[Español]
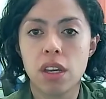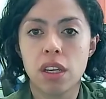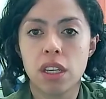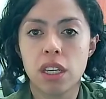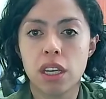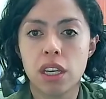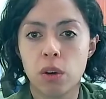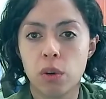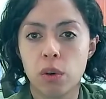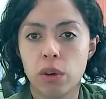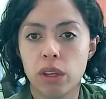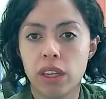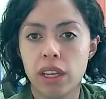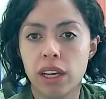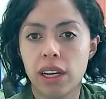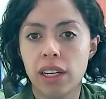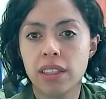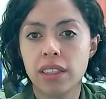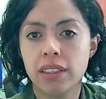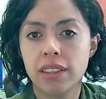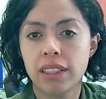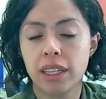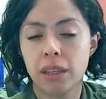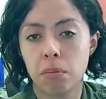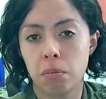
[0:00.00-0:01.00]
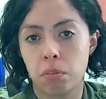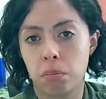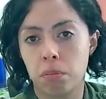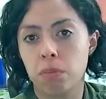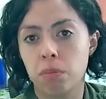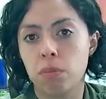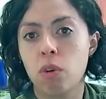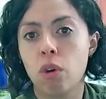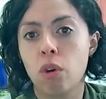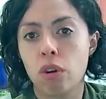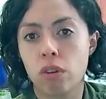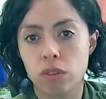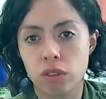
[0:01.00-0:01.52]
Y lo ideal es que
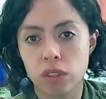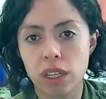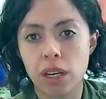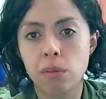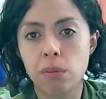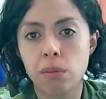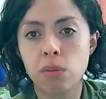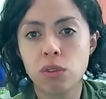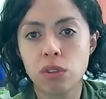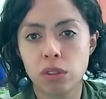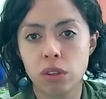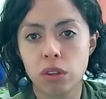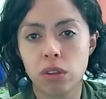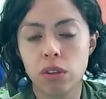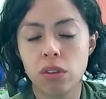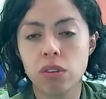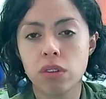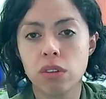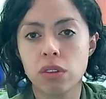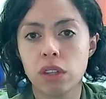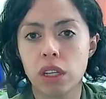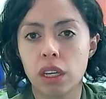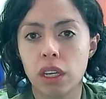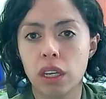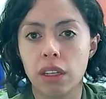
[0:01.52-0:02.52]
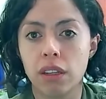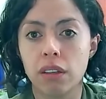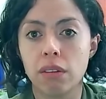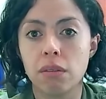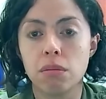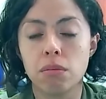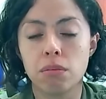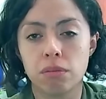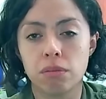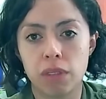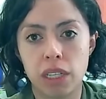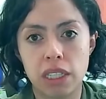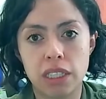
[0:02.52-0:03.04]
conozcamos todos eh,
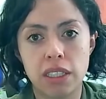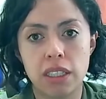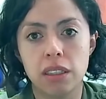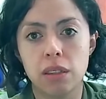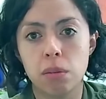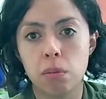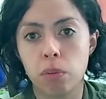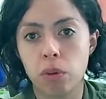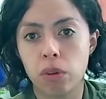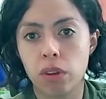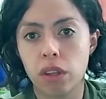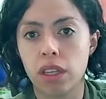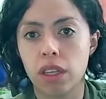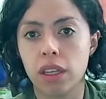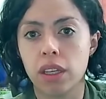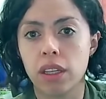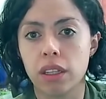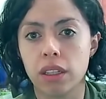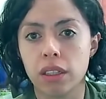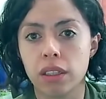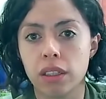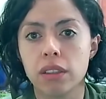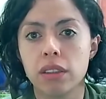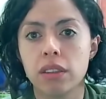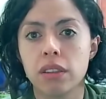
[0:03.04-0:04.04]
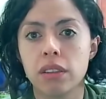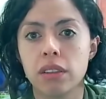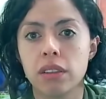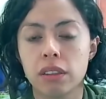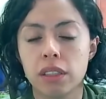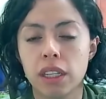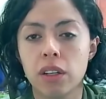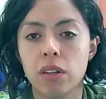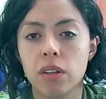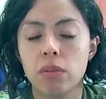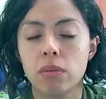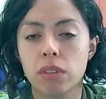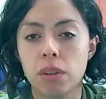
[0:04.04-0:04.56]
este tipo de,
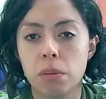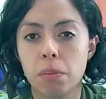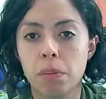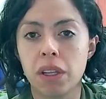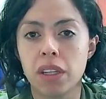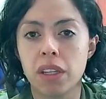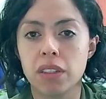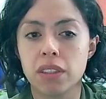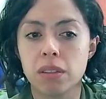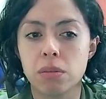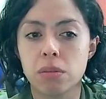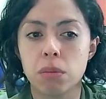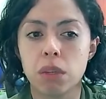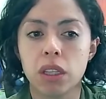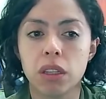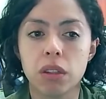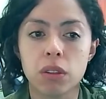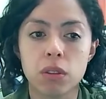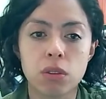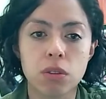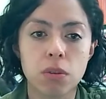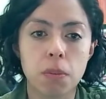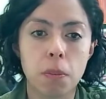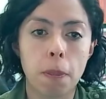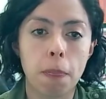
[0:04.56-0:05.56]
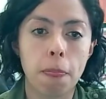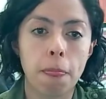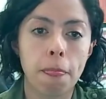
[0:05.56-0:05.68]
de, padecimientos.